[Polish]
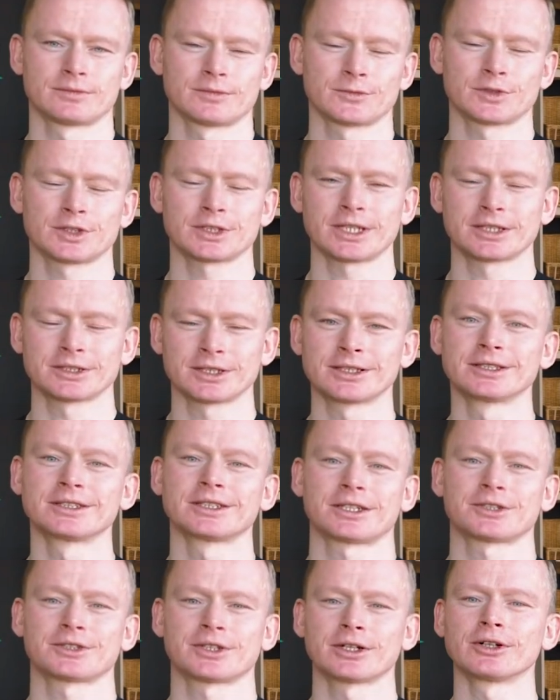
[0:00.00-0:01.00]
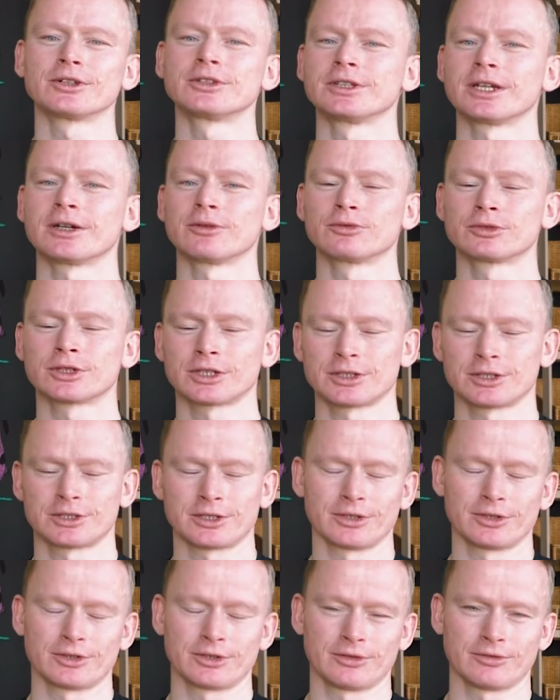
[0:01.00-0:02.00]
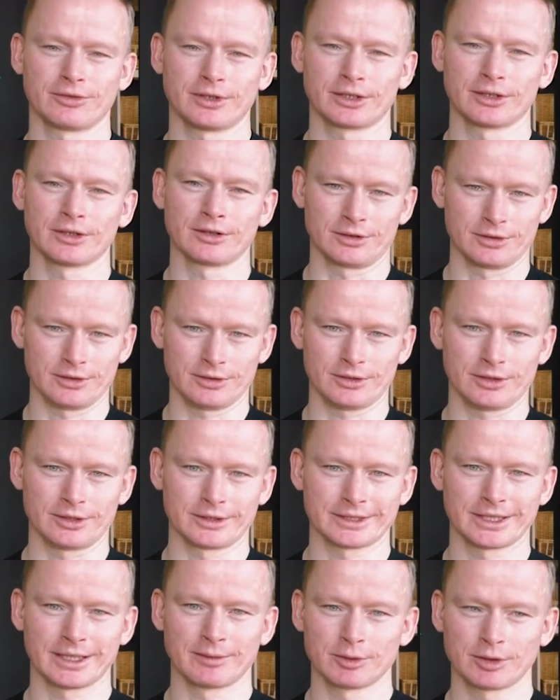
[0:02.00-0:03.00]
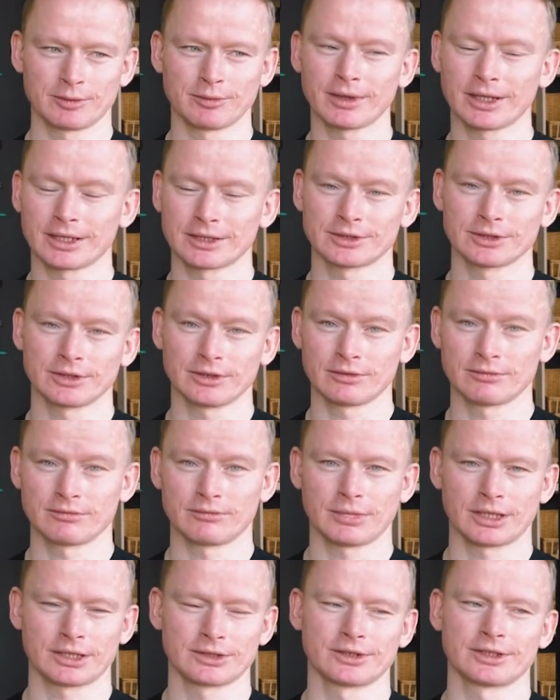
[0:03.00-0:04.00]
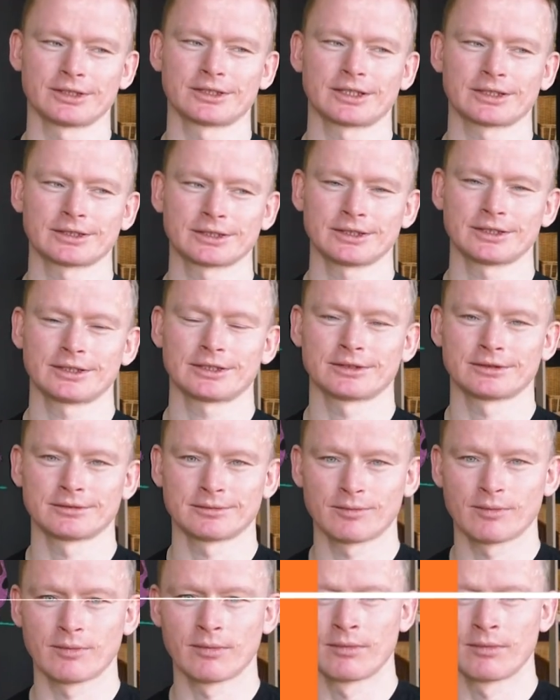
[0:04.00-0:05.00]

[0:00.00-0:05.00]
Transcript: w zasadzie każdego dnia uczę się czegoś nowego. To jest dla mnie bardzo, bardzo atrakcyjne.